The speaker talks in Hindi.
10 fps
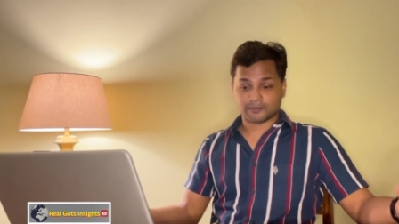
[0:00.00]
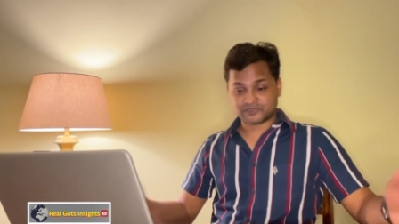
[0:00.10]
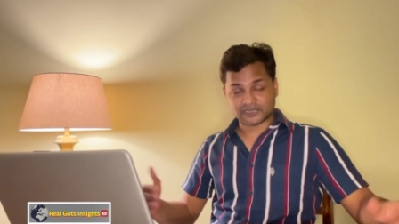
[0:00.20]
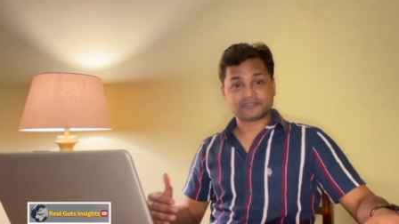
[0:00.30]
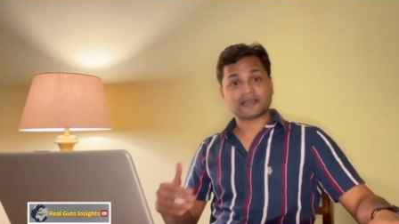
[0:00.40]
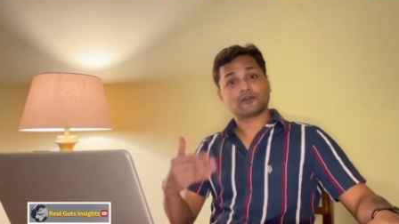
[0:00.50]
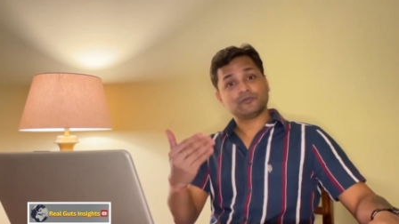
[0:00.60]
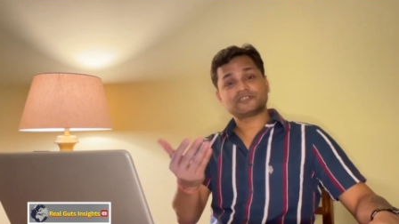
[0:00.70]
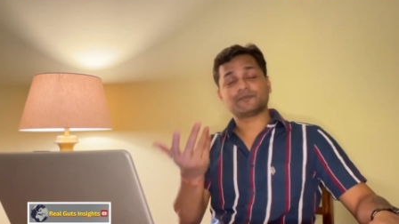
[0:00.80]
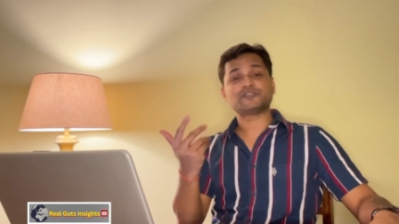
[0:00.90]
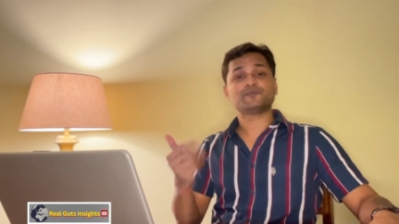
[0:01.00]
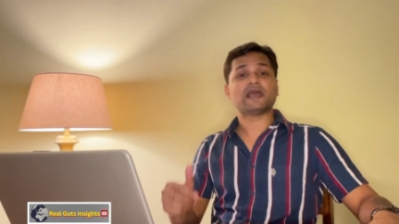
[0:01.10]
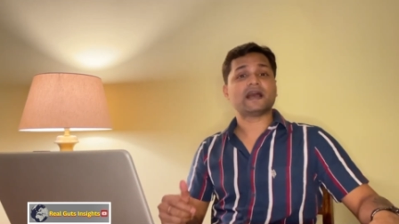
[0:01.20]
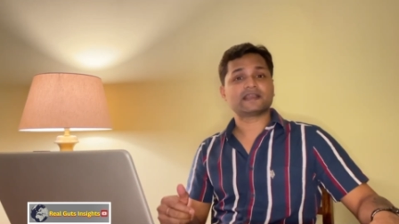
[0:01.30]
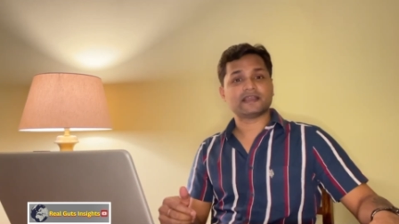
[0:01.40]
अब जनता को भी समझ
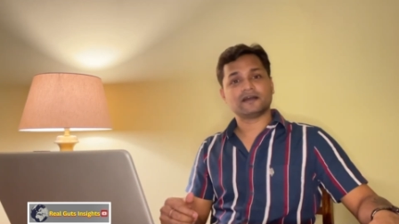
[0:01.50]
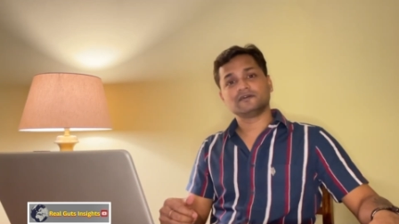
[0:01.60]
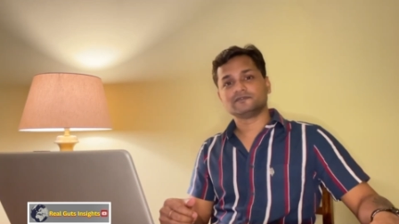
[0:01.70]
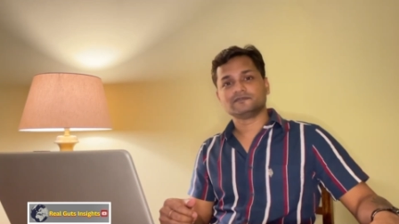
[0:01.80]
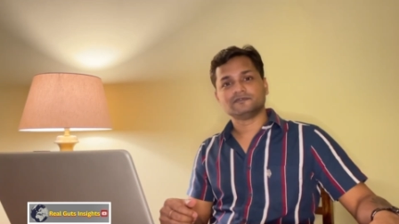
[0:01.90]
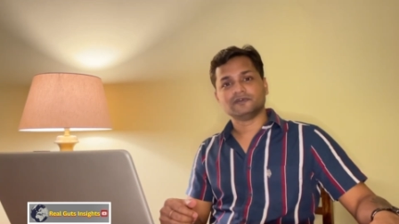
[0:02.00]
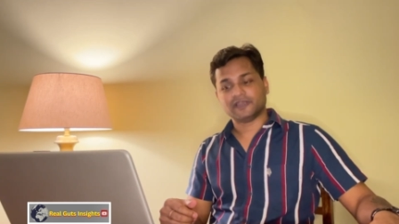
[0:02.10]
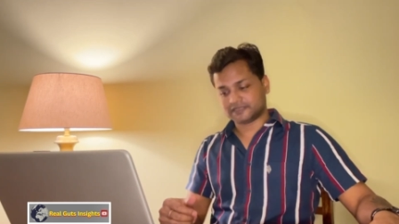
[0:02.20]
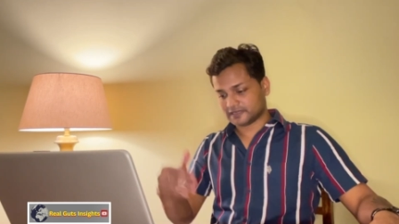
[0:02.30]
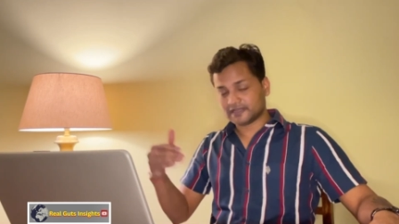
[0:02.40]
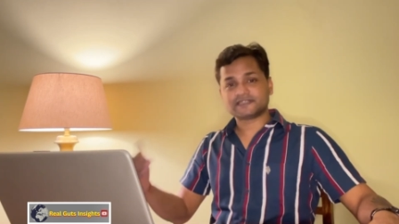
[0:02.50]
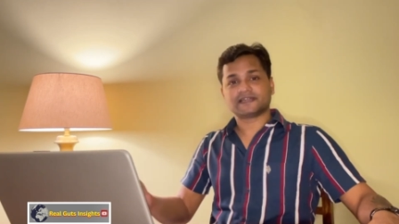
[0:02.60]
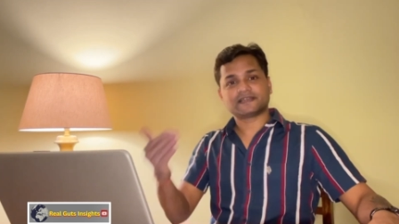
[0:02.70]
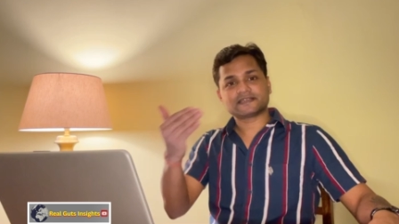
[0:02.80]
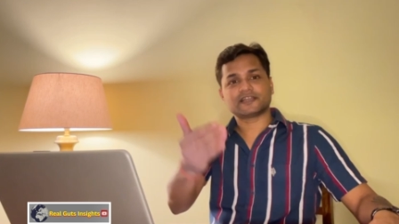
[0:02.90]
में आ गया इसीलिए
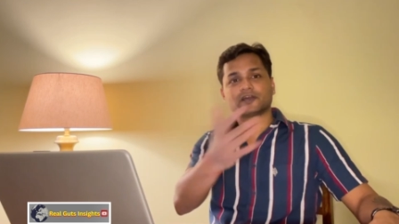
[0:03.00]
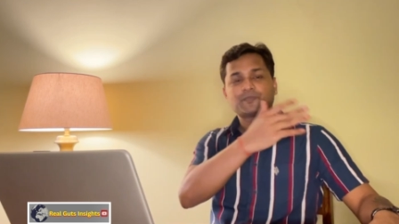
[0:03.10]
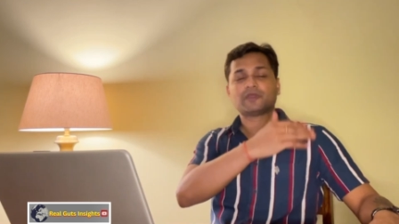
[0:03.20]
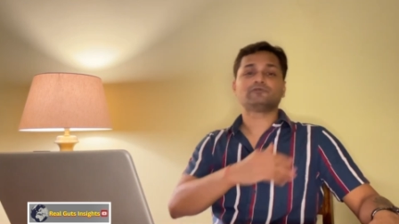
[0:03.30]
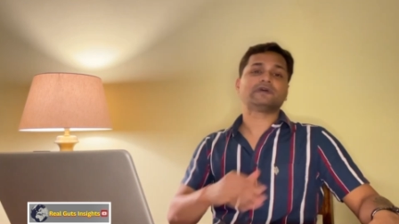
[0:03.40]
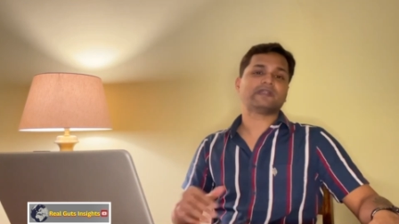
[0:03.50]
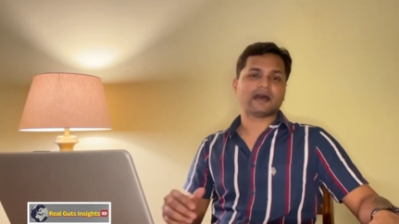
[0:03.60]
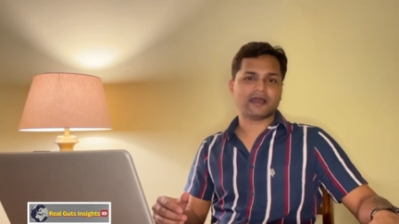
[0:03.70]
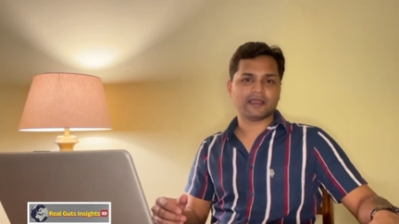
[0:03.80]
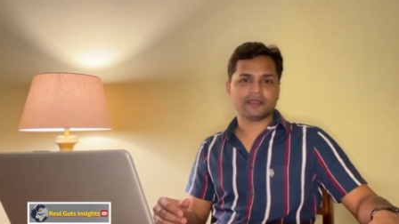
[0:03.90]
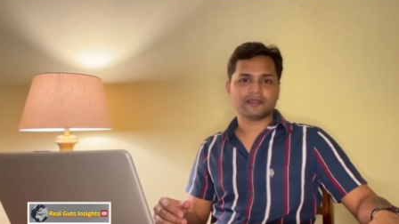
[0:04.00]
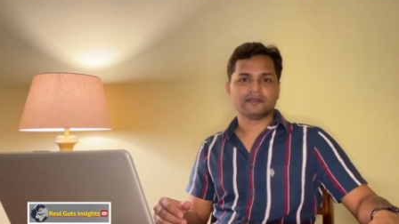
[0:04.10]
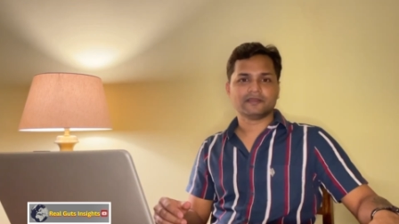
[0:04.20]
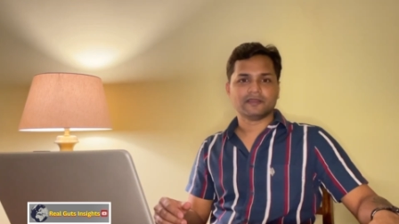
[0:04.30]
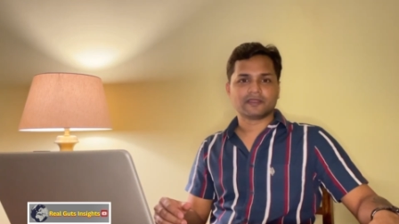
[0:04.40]
जनता सड़क पे उतर रहा है
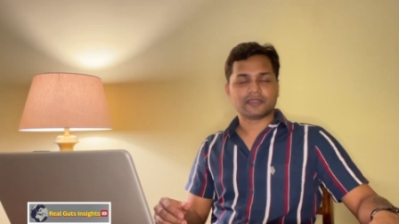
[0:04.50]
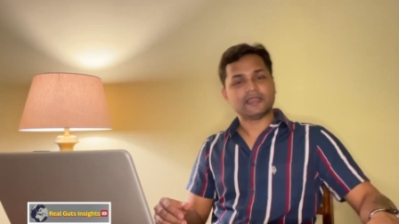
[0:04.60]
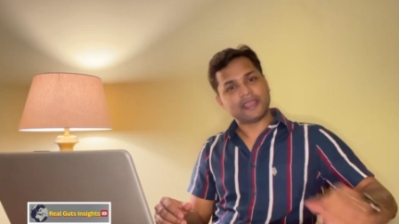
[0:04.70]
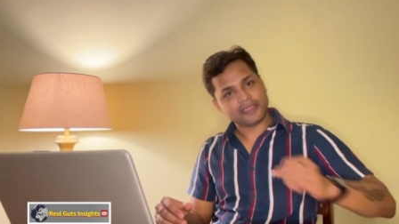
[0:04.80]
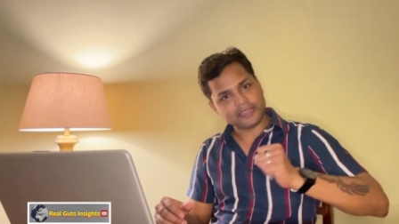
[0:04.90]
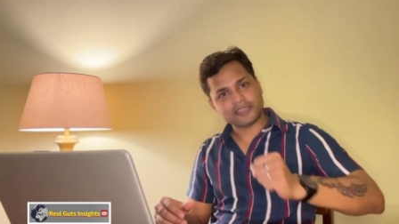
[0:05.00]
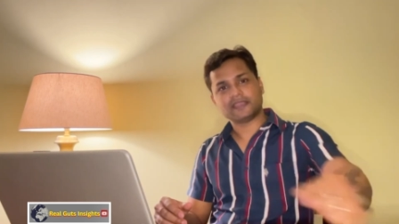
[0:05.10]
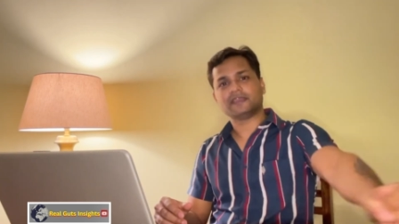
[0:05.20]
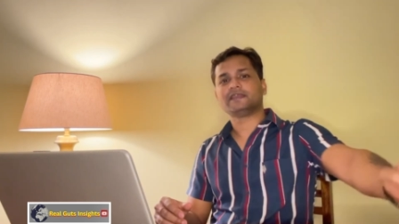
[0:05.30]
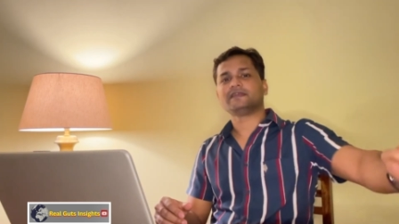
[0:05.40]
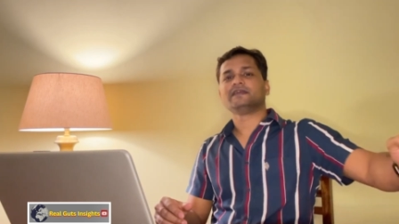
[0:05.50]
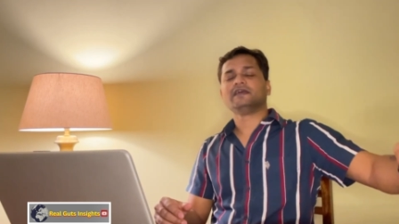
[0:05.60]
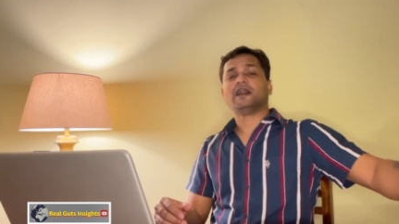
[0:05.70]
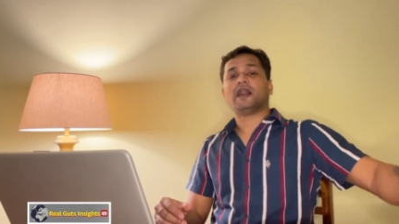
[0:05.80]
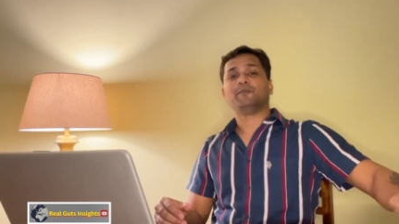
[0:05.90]
कि नहीं
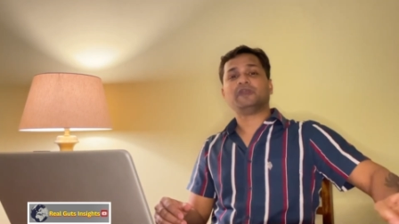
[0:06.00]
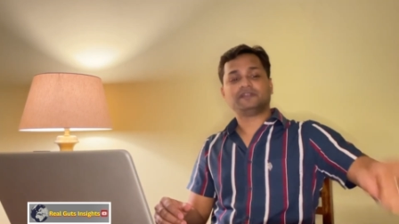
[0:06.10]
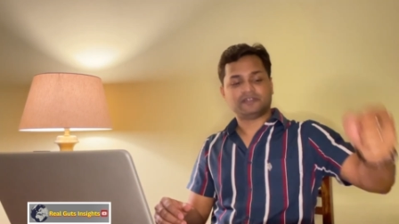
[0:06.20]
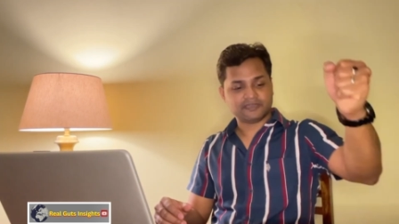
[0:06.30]
हमें हम्म।